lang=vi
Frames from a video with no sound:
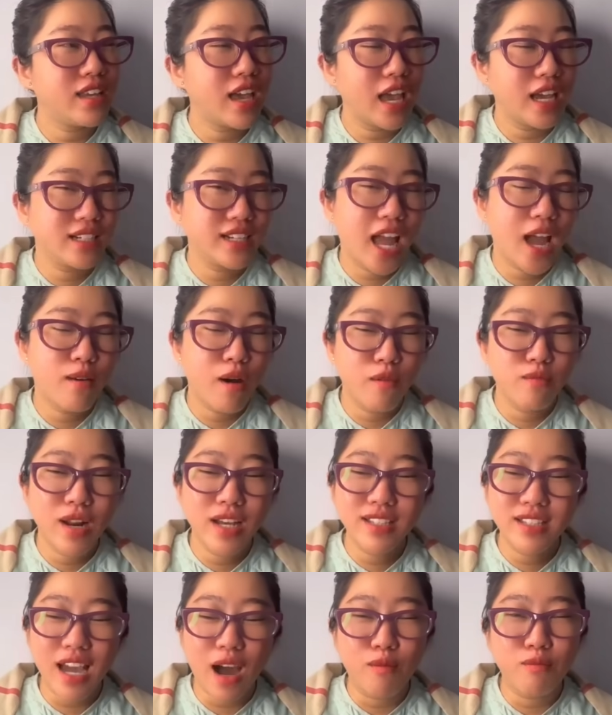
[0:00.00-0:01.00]
về Việt Nam không
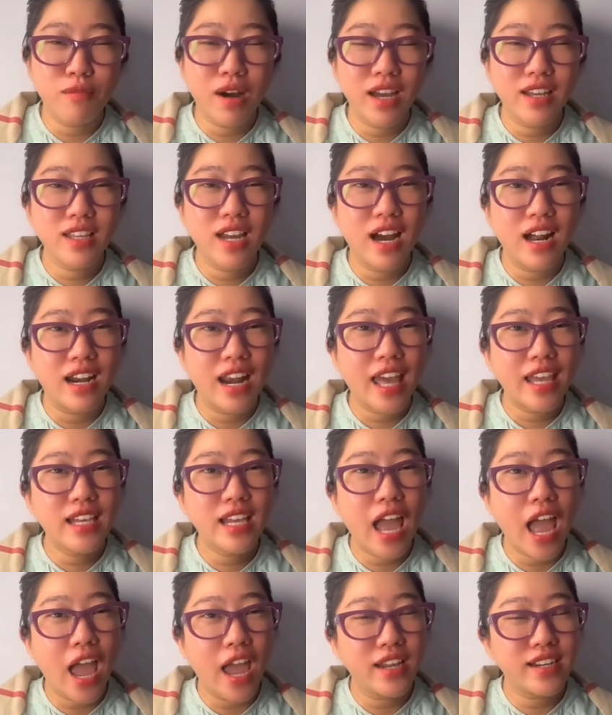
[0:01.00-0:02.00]
lấy chồng mà giờ lấy
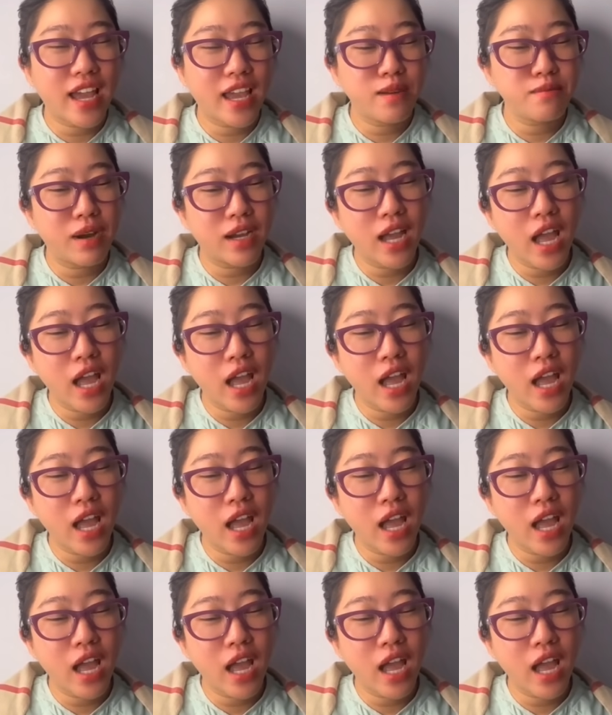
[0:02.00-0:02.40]
cái hệ này mà